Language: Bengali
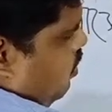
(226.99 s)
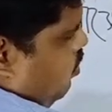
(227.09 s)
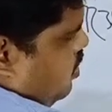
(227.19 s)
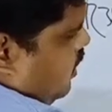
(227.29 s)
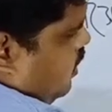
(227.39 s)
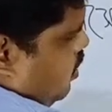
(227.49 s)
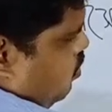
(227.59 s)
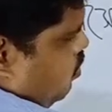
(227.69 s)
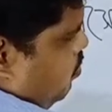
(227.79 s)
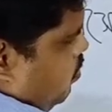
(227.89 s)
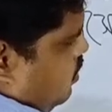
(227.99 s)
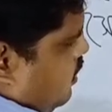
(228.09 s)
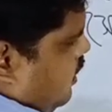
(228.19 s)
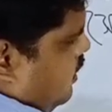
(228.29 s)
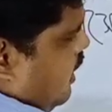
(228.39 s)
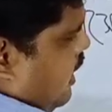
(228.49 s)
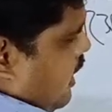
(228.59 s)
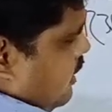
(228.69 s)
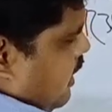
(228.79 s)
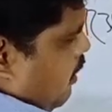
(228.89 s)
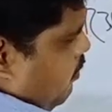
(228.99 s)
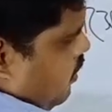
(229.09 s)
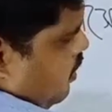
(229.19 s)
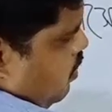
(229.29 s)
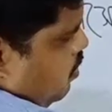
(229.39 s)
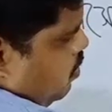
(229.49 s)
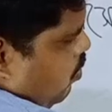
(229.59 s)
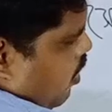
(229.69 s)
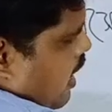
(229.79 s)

আঠেরো সাথে কত পঁচিশ তারপরে কিন্তু